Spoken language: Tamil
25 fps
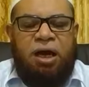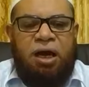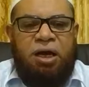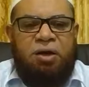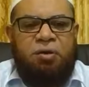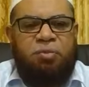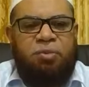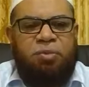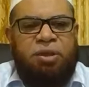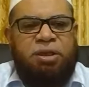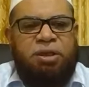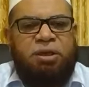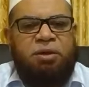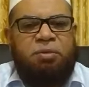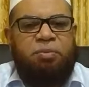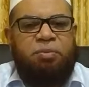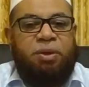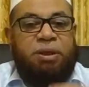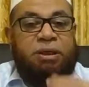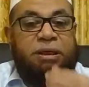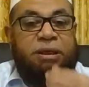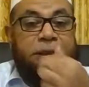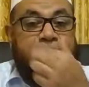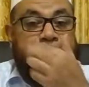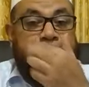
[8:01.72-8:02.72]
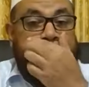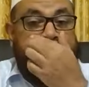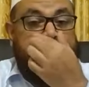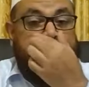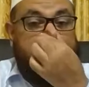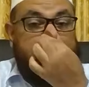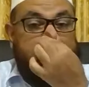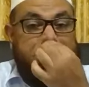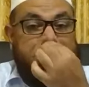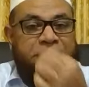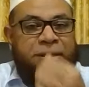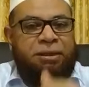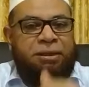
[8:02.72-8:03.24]

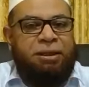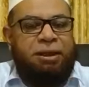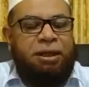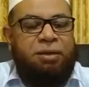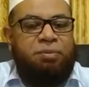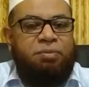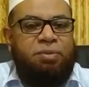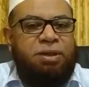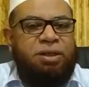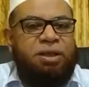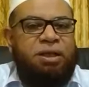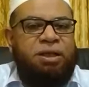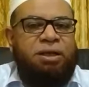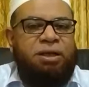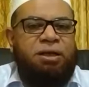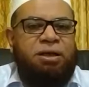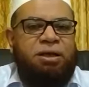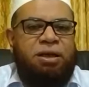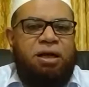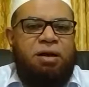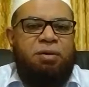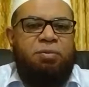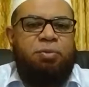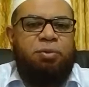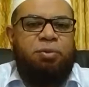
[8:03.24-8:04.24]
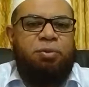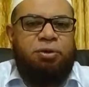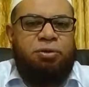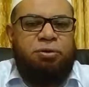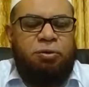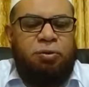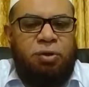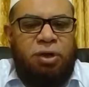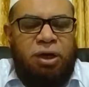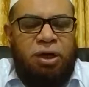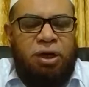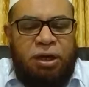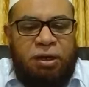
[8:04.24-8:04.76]
அனுமதிக்கப்பட்டிருக்கிறது என்பதை நாம்
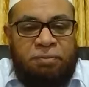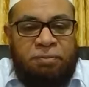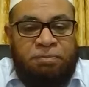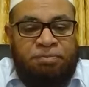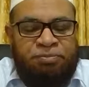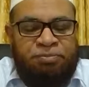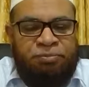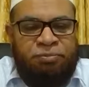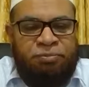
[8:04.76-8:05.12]
புரிந்து கொள்ளலாம்